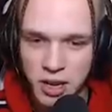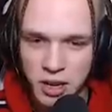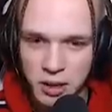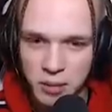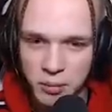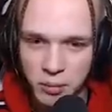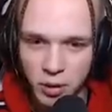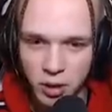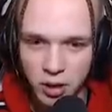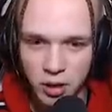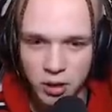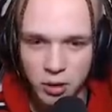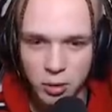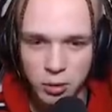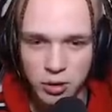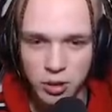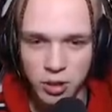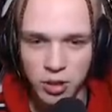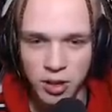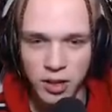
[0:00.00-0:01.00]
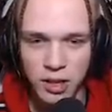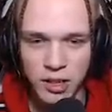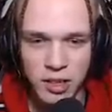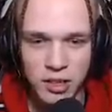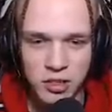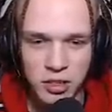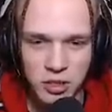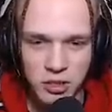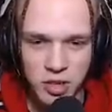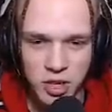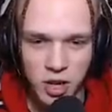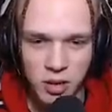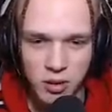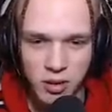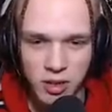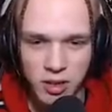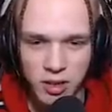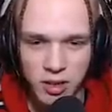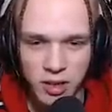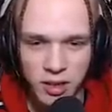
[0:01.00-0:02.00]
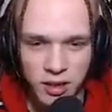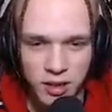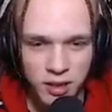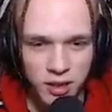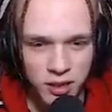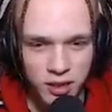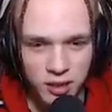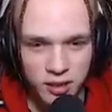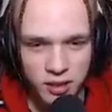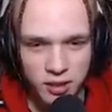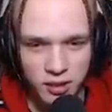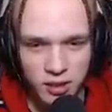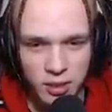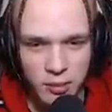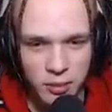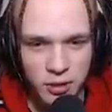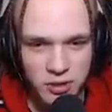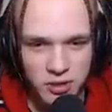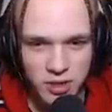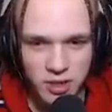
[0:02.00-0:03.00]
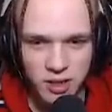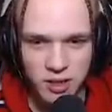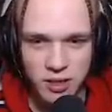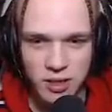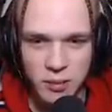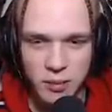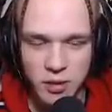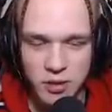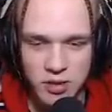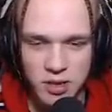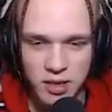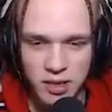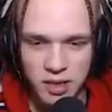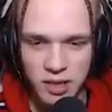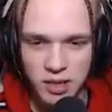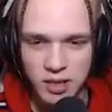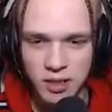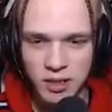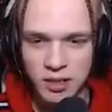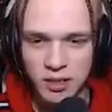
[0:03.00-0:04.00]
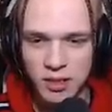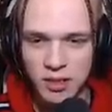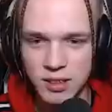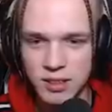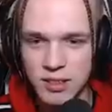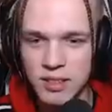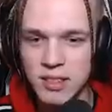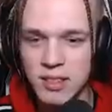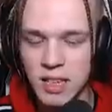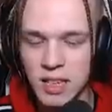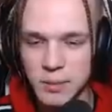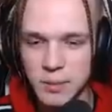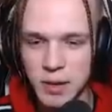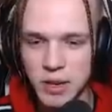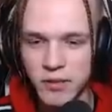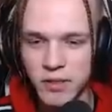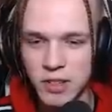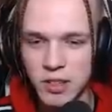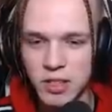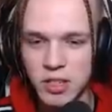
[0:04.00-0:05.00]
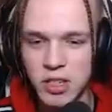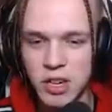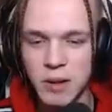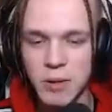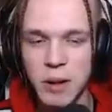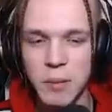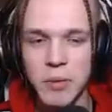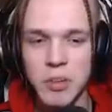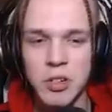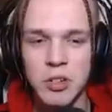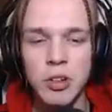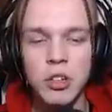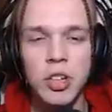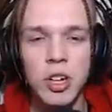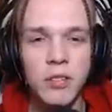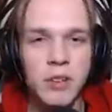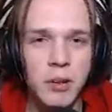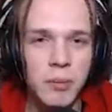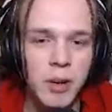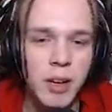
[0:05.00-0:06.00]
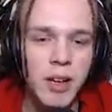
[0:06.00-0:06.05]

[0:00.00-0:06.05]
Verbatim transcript: bo jutro kolejny dzień szkoły i no nie można, nie można tak e, zaspać, więc trzeba być gotowym.